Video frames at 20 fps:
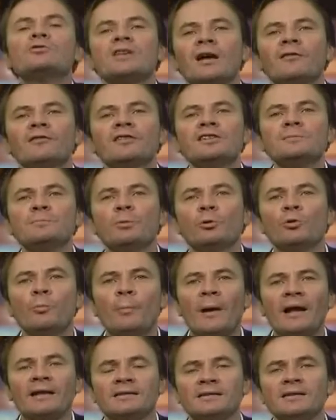service pour le
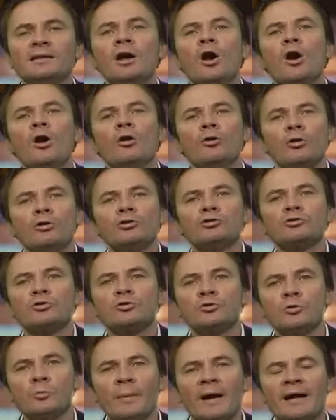parti lorsque
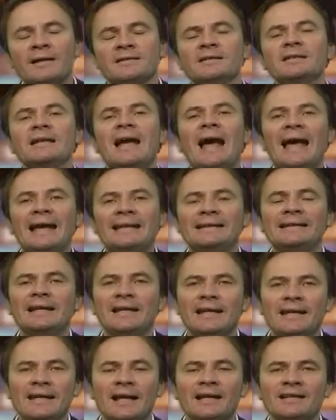ce parti a été
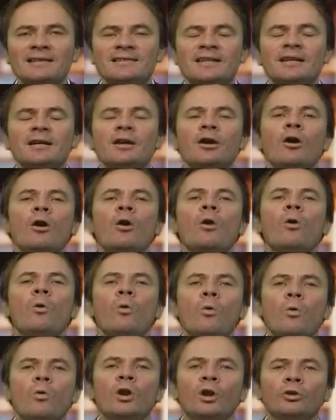légalisé
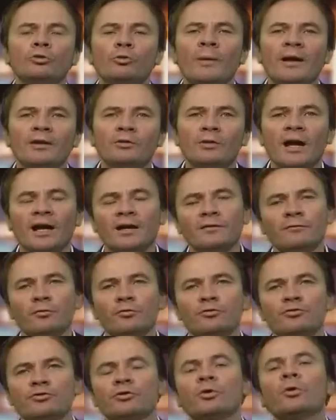au lendemain de la
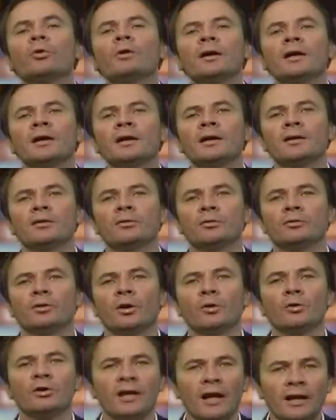Révolution et euh,
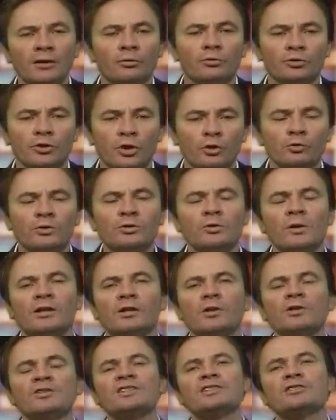dans le cadre aujourd'hui de la
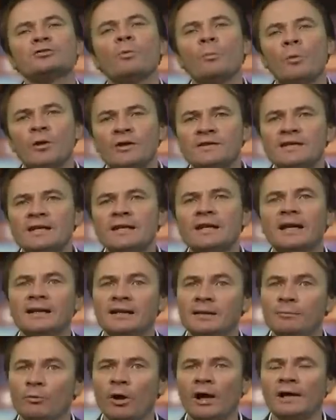transition politique et
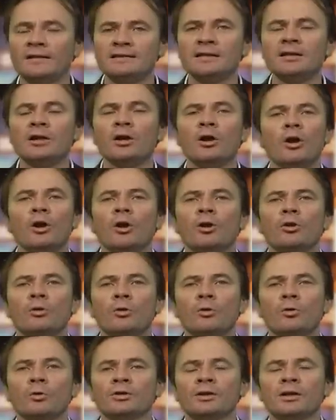démocratique
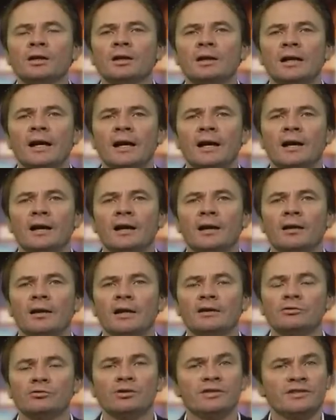que connaît la,
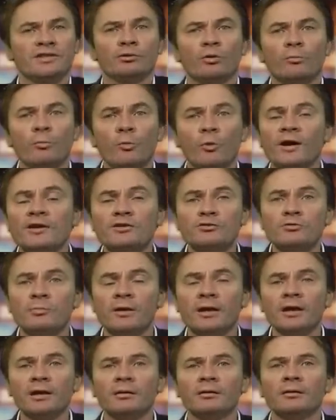euh, Tunisie. Donc pour
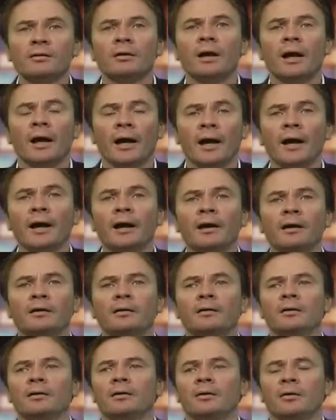résumer, un,
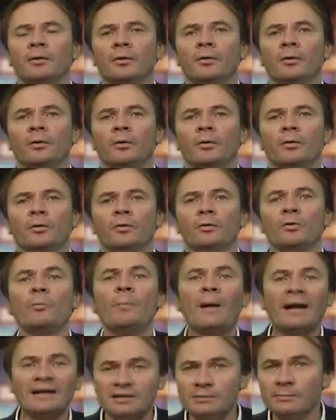le
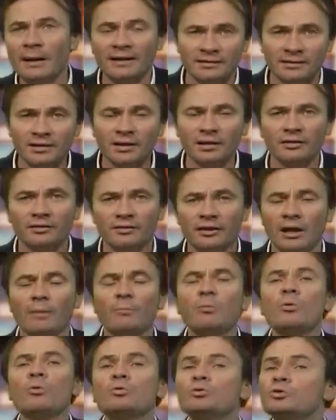parti martyr, ça a
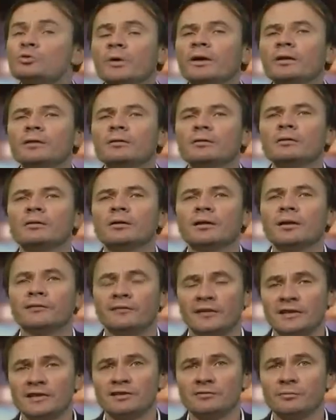beaucoup joué,
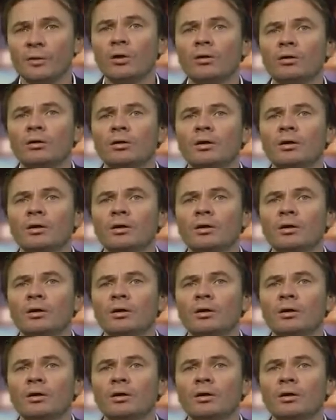effectivement